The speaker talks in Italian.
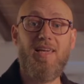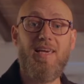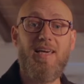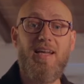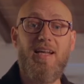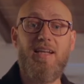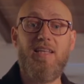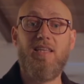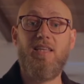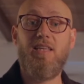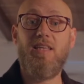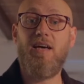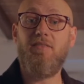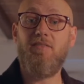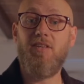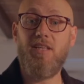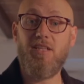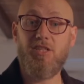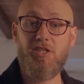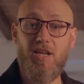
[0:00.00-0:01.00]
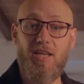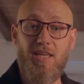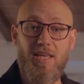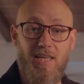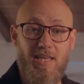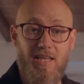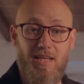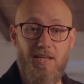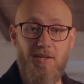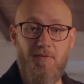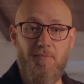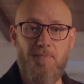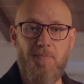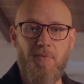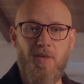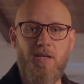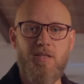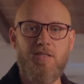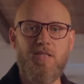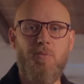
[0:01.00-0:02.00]
il canale di Davide Cecchini
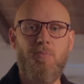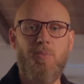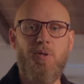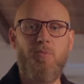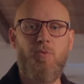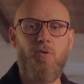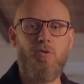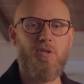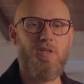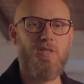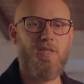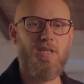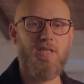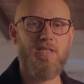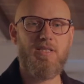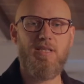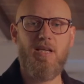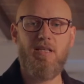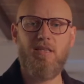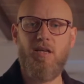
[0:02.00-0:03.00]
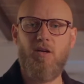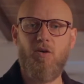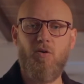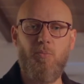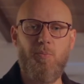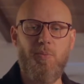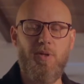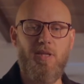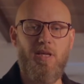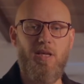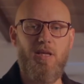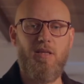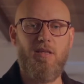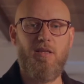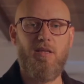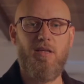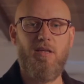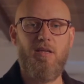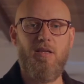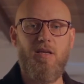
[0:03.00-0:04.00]
sempre molto interessante e
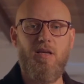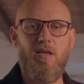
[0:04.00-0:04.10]
competente